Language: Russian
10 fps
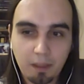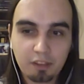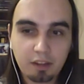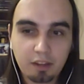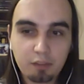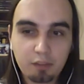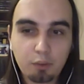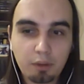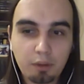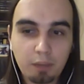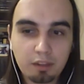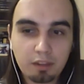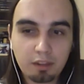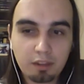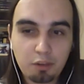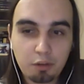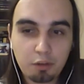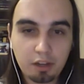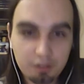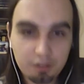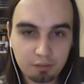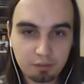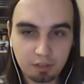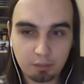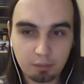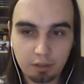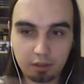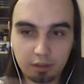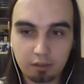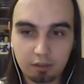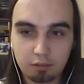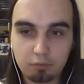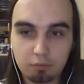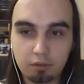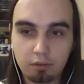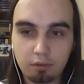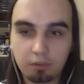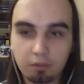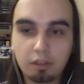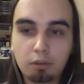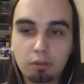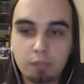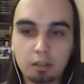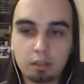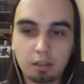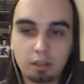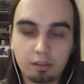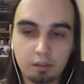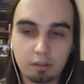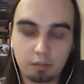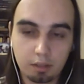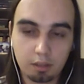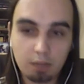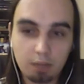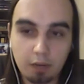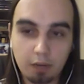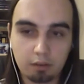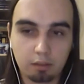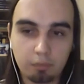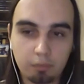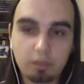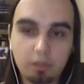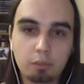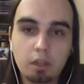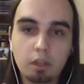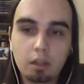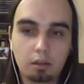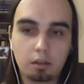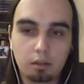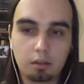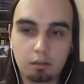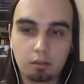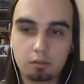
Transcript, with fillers: скорее всего, ребята, они еще и оранжевые как бы не, ну, не целиком-то не транслировали. Это нормально, как бы все мы э, э